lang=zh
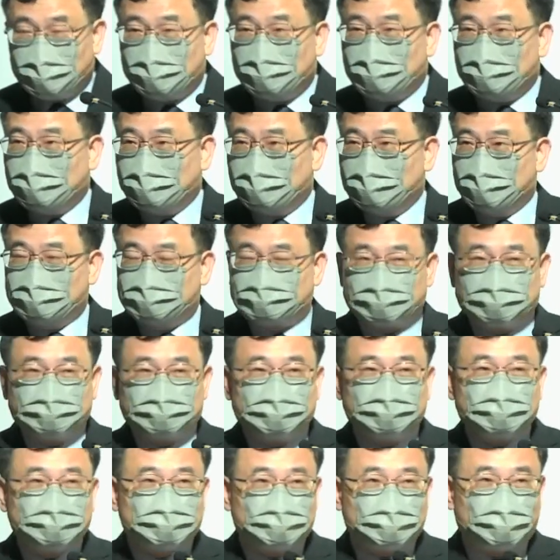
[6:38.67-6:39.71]
呃，前
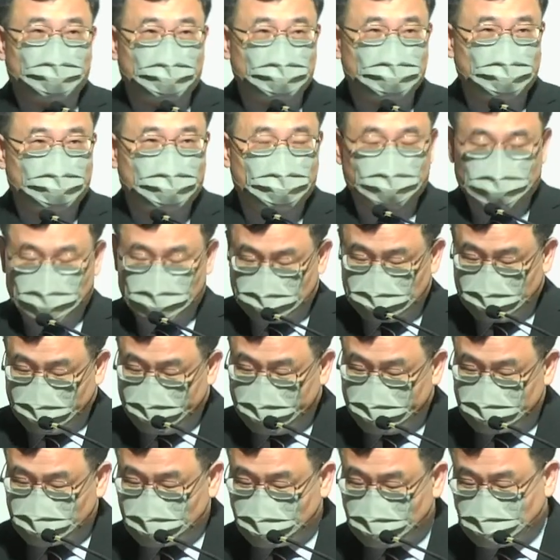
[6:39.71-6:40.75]
些日子我有有
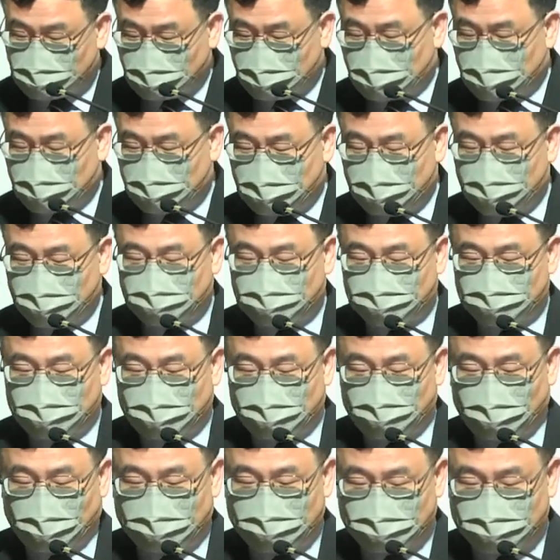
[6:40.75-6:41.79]
在深圳隔离酒
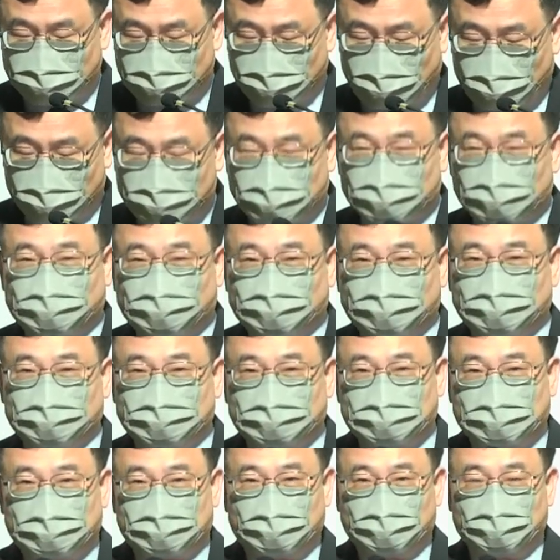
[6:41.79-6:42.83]
店完成之后，就
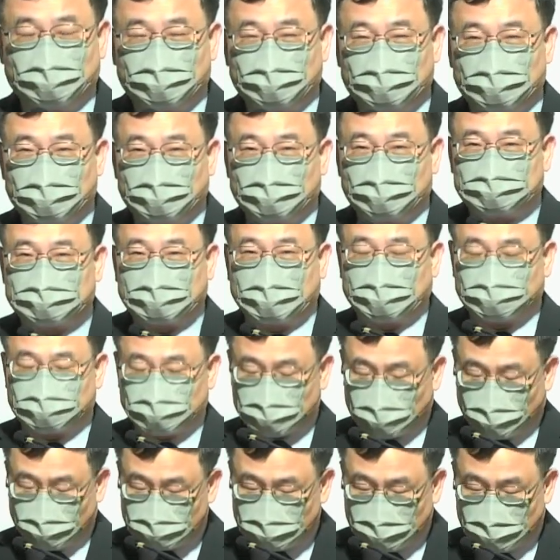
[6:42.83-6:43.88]
去和我一个大学
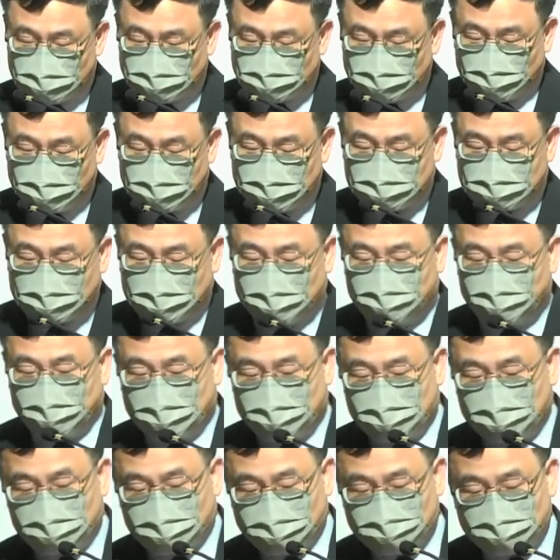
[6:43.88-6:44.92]
同学，中国科大的本
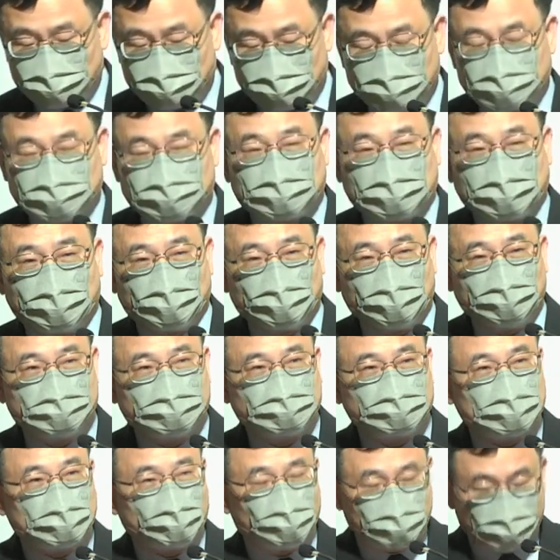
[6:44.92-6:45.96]
科同学，呢一起讨论
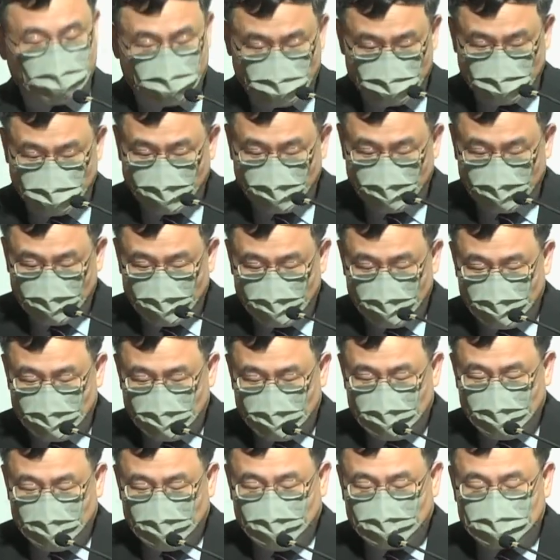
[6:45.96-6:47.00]
信仰问题。
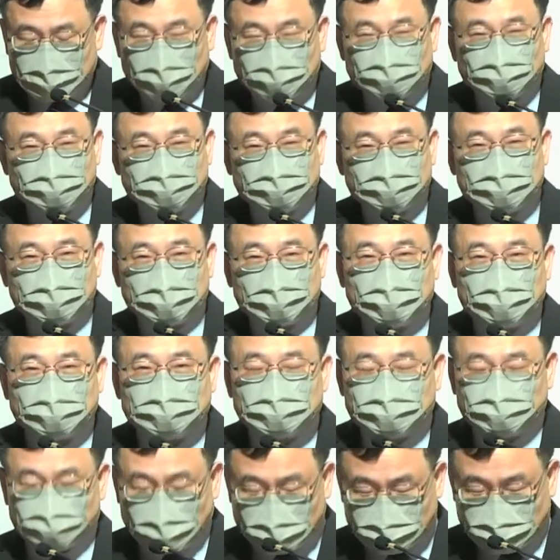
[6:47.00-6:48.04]
他说现在科
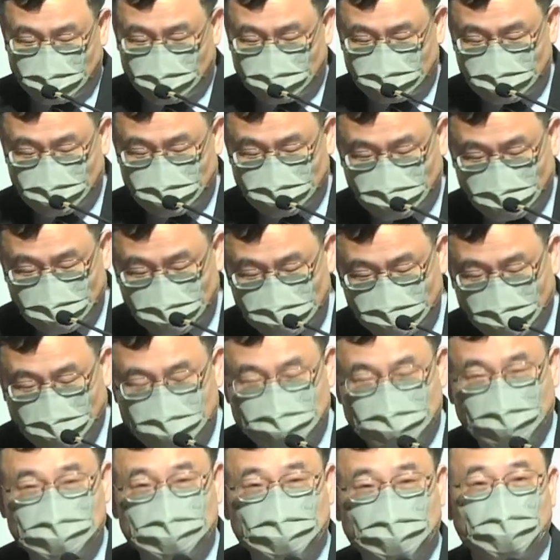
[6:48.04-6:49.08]
技发展到这个程度啊，
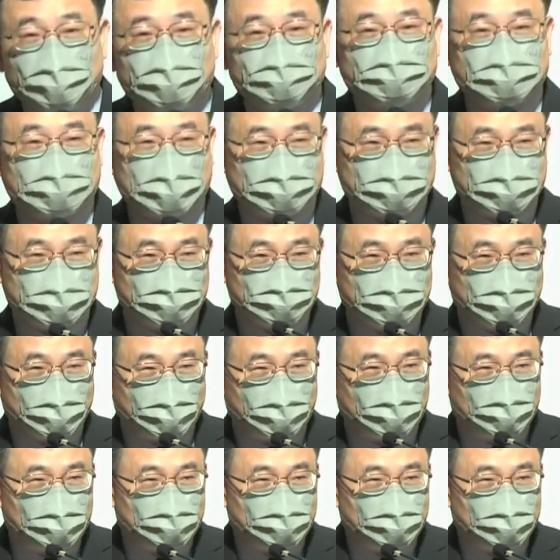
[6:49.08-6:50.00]
人能够长生不老。